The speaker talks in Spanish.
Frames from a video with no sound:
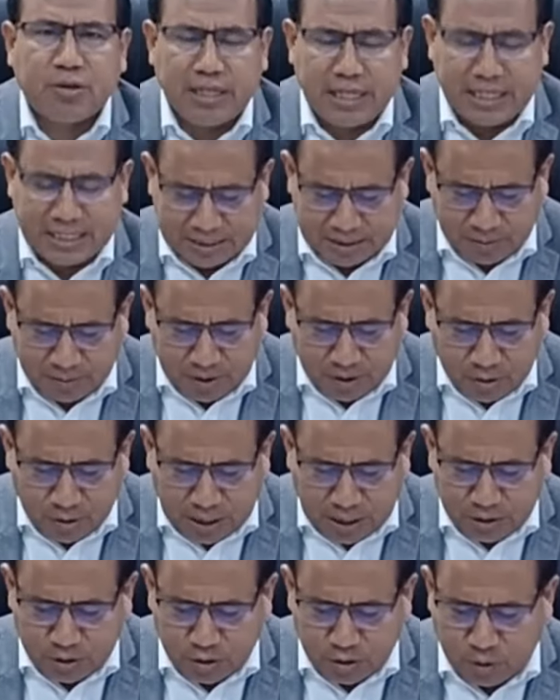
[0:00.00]
escolares de
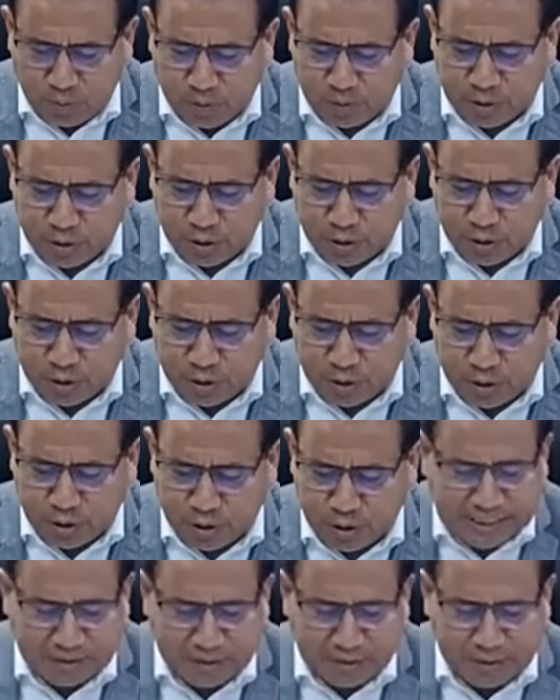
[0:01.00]
medio año los profesores
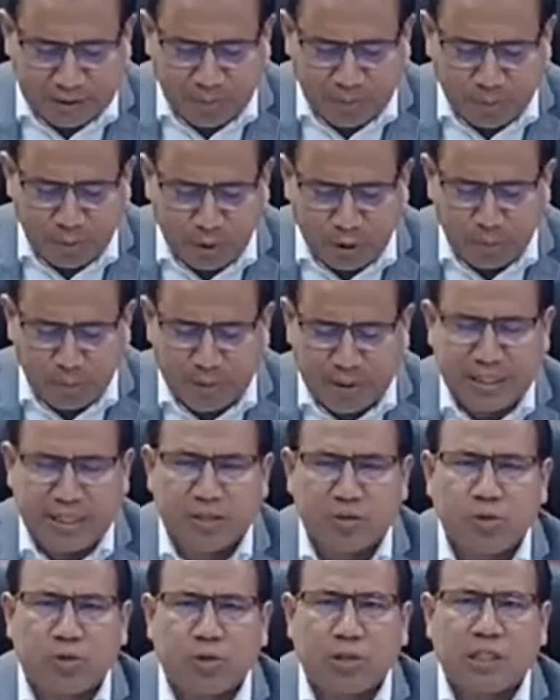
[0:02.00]
realizan actividades
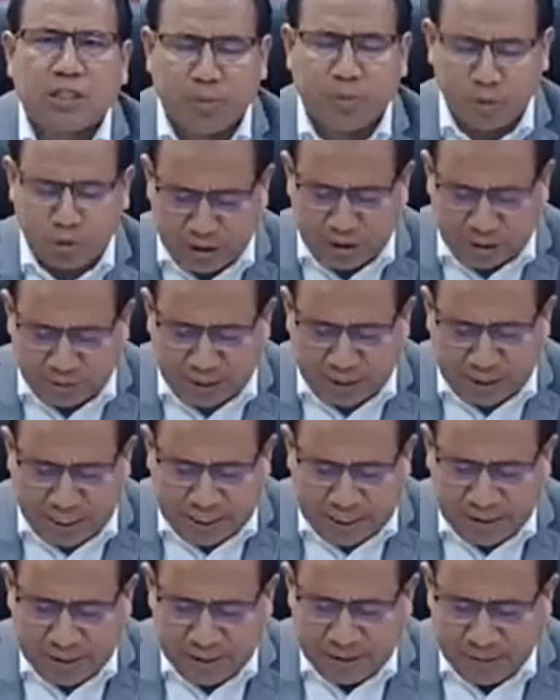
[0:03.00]
propias de su
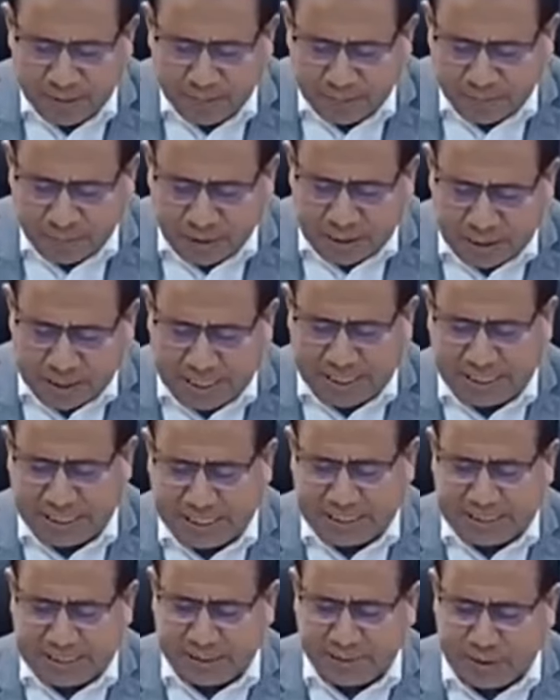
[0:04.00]
responsabilidad
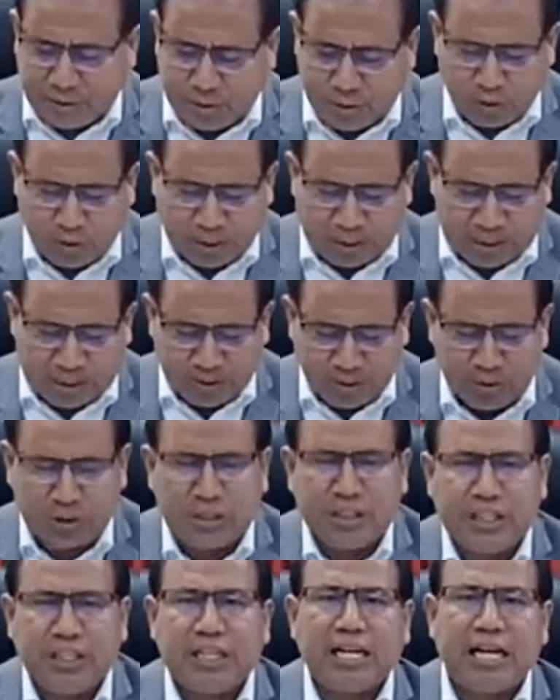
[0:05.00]
en el trabajo
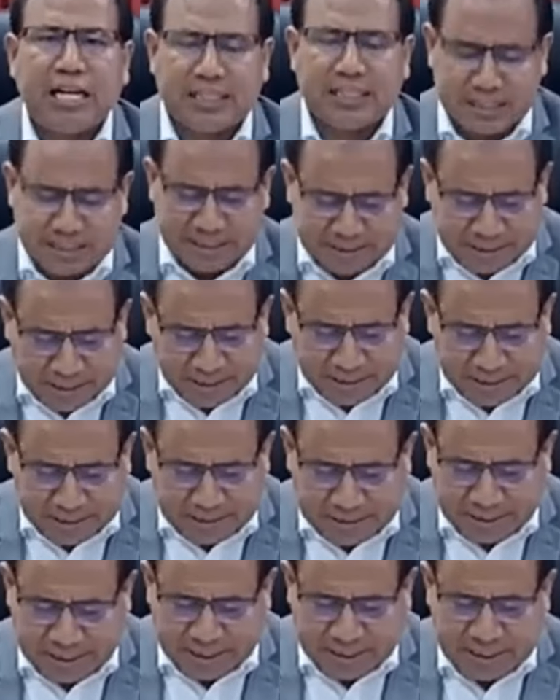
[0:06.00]
educativo sin
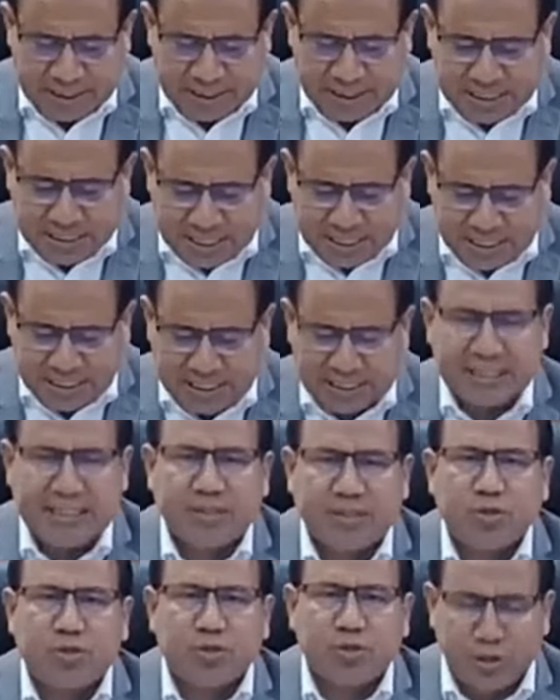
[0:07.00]
asistencia
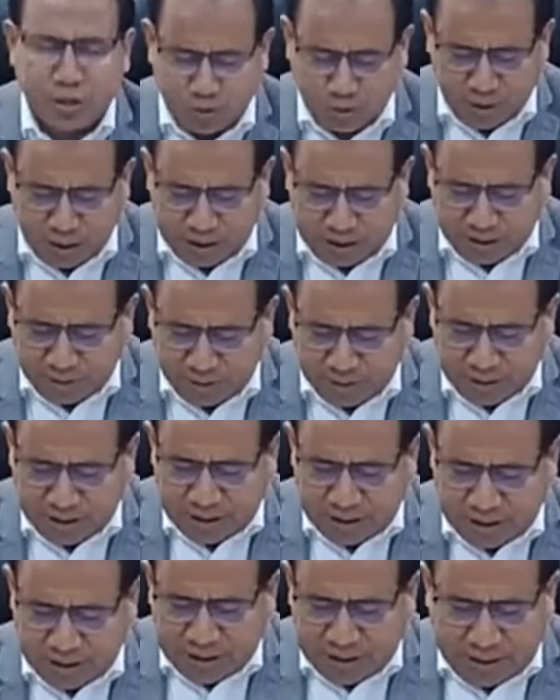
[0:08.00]
a la institución educativa.